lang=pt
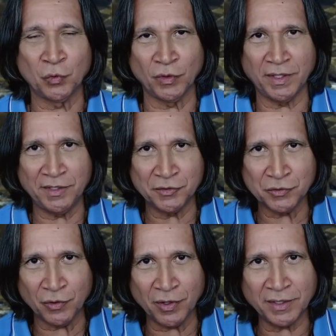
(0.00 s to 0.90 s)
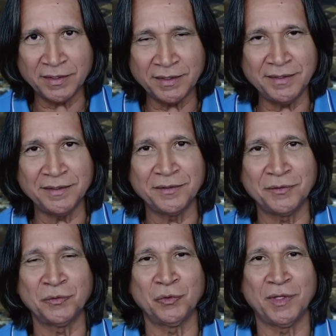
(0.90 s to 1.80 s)
Toda a desordem,
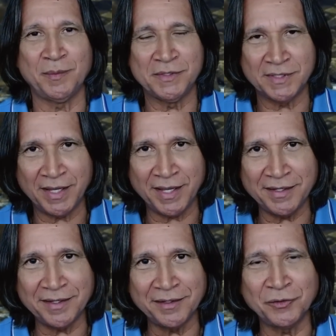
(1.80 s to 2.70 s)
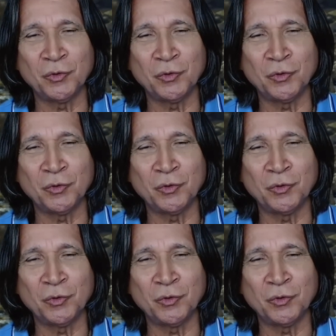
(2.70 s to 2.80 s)
toda a miséria,